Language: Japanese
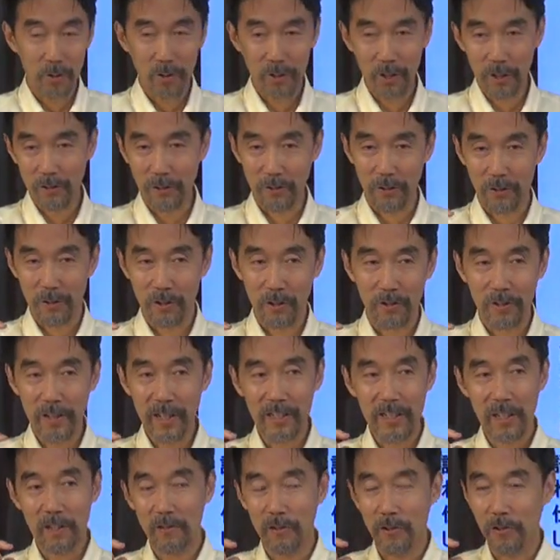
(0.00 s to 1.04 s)
能力世の
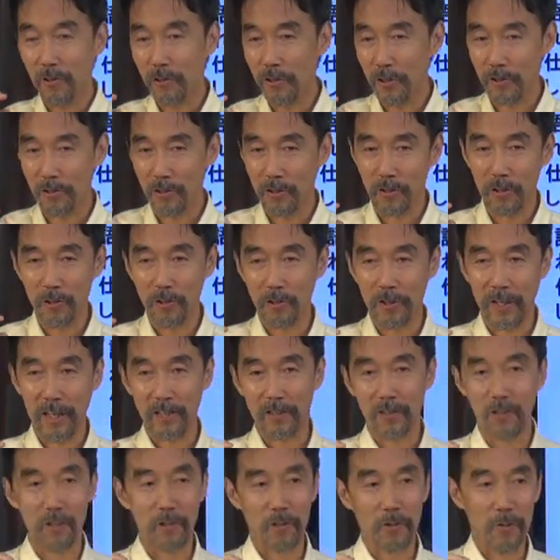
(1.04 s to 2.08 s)
中の能力の評
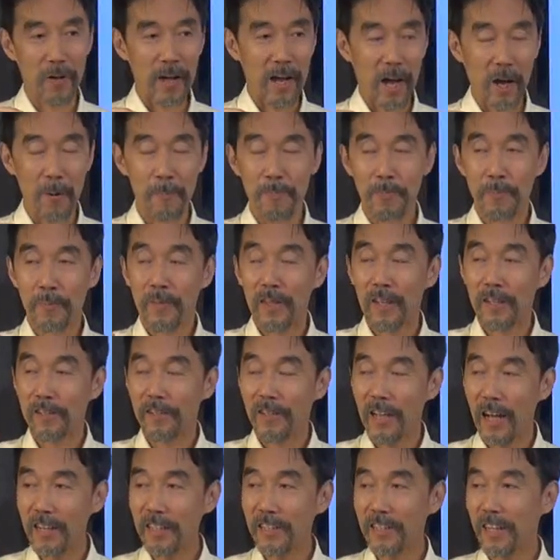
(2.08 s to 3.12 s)
価っていうのは
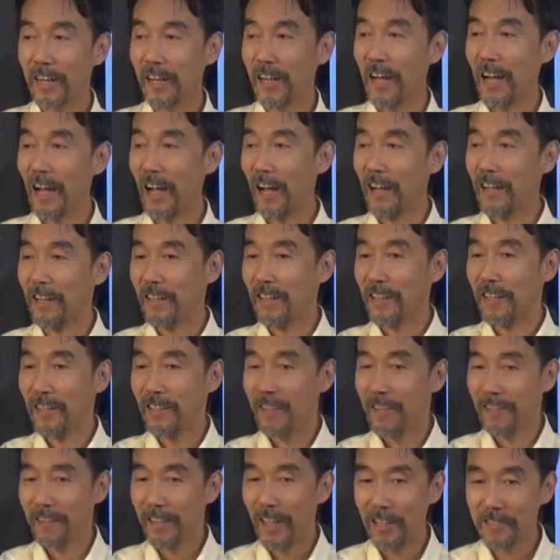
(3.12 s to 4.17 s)
何かが
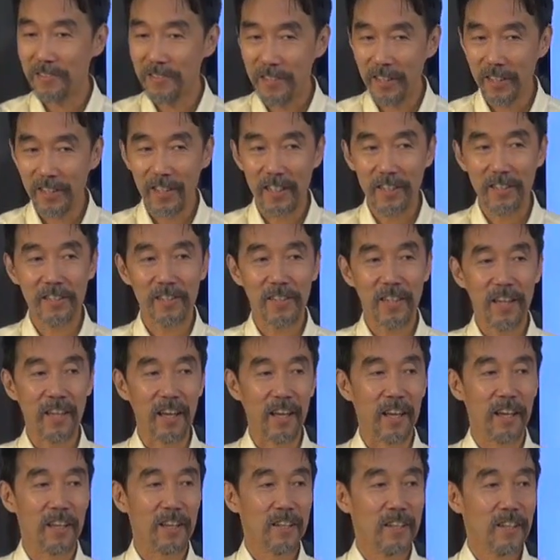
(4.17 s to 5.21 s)
達成でき
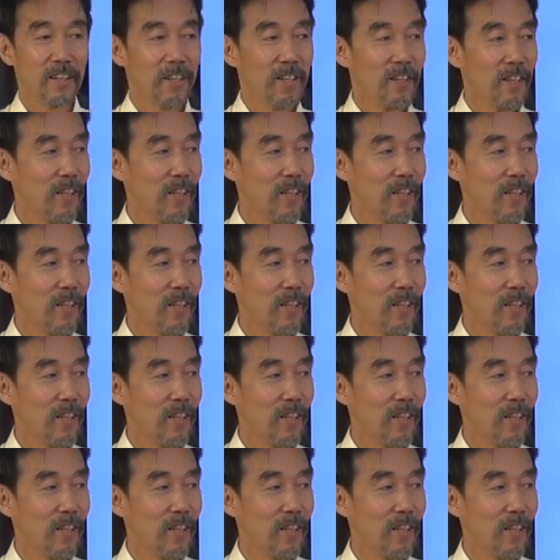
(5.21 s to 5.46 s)
て